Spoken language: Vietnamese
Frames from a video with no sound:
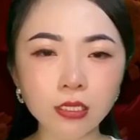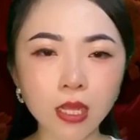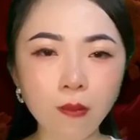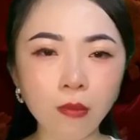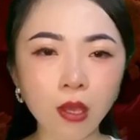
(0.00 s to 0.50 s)

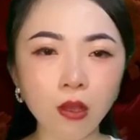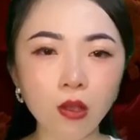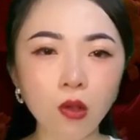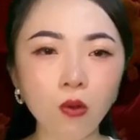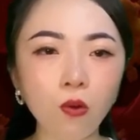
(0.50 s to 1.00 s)
che miệng,
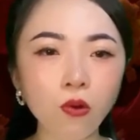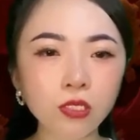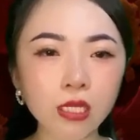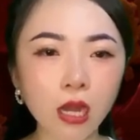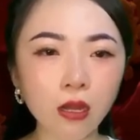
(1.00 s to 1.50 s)

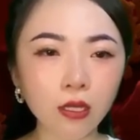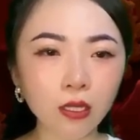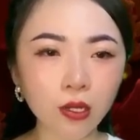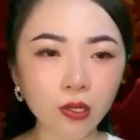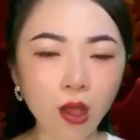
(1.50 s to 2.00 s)
cố trả lời
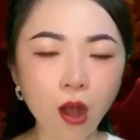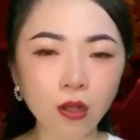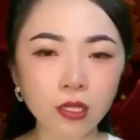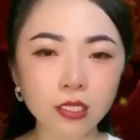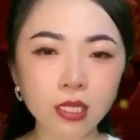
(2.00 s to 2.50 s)
thật
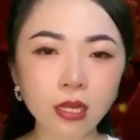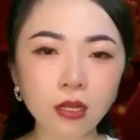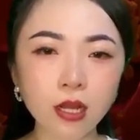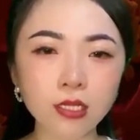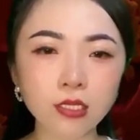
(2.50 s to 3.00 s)
nhỏ
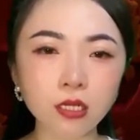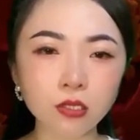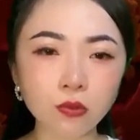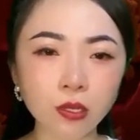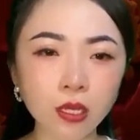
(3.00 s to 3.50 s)
tránh gây
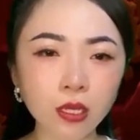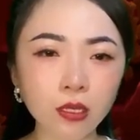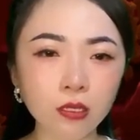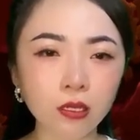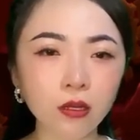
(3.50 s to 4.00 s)
sự chú ý
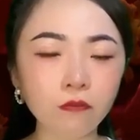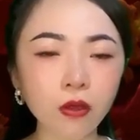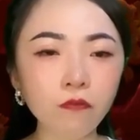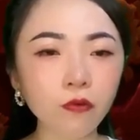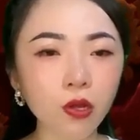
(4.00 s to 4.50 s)
nhưng
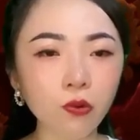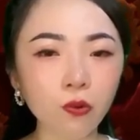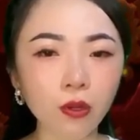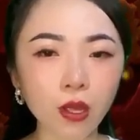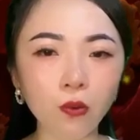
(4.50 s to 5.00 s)
vẫn vừa
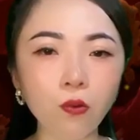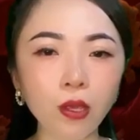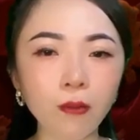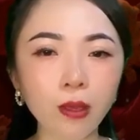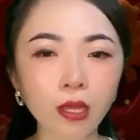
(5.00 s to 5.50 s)
đủ để cô
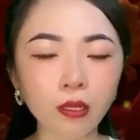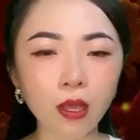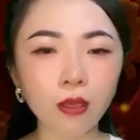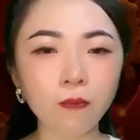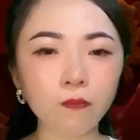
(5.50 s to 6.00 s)
Kim nghe
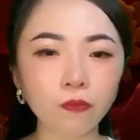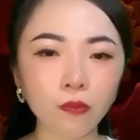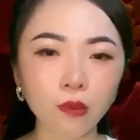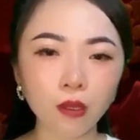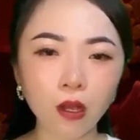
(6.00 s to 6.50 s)
thấy.
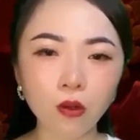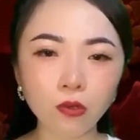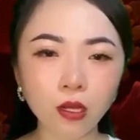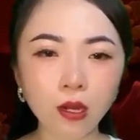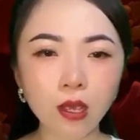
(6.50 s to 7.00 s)
Cậu
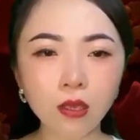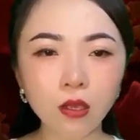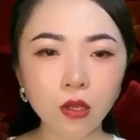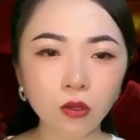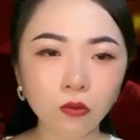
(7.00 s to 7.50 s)
nhớ đấy,
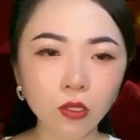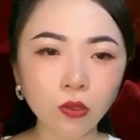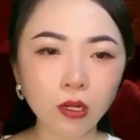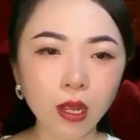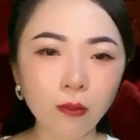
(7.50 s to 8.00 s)
cuối
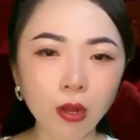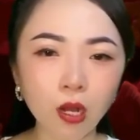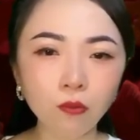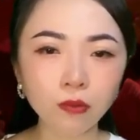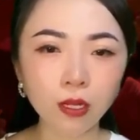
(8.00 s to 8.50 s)
tuần này mà
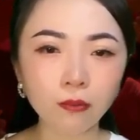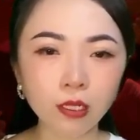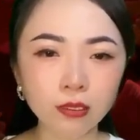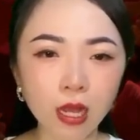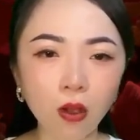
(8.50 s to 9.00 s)
không tìm
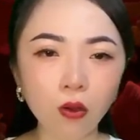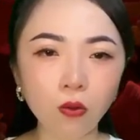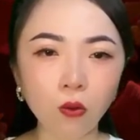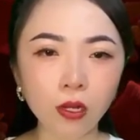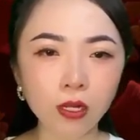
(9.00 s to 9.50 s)
được ra con
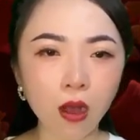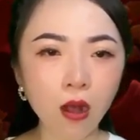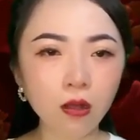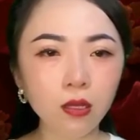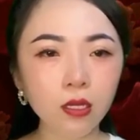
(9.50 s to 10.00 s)
hổ ly
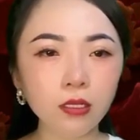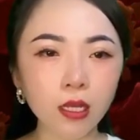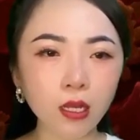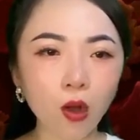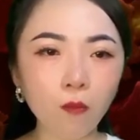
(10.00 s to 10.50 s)
đó
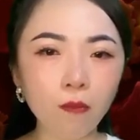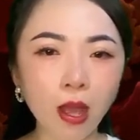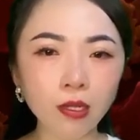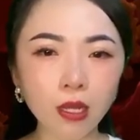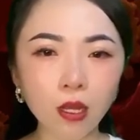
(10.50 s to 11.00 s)
thì cậu
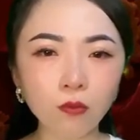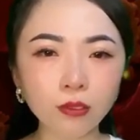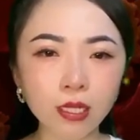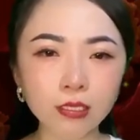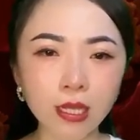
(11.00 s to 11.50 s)
bán cái
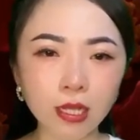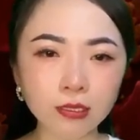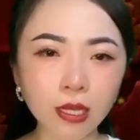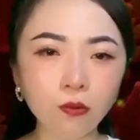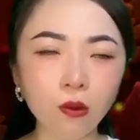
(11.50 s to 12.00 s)
công ty rẻ
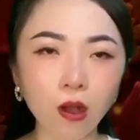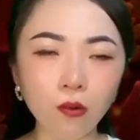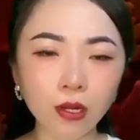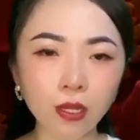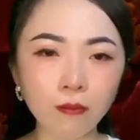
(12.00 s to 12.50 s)
rách của
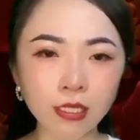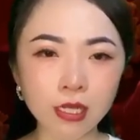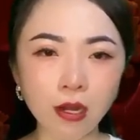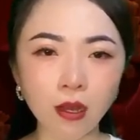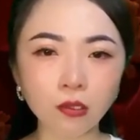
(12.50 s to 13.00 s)
cậu đi mà
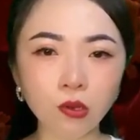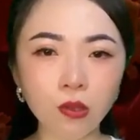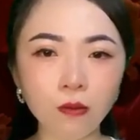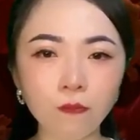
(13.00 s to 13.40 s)
trả nợ thôi.